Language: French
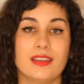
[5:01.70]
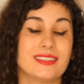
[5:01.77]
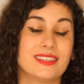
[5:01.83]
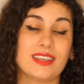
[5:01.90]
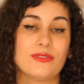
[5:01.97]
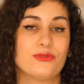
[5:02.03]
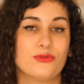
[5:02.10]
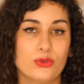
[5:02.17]

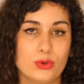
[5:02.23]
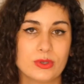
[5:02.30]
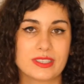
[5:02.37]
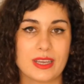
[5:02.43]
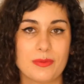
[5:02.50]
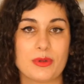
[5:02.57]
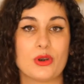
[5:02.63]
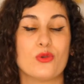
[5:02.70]
C'est fou
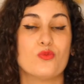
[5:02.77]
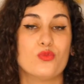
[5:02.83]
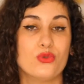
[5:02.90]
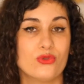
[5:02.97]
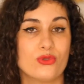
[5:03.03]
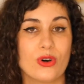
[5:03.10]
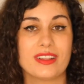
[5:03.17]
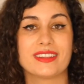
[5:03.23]
ça, mais le
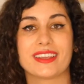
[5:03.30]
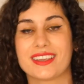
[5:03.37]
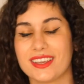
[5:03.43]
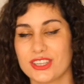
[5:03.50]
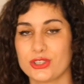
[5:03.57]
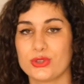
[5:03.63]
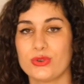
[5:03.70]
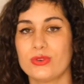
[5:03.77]
pouvoir des
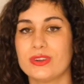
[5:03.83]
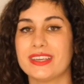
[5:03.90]
questions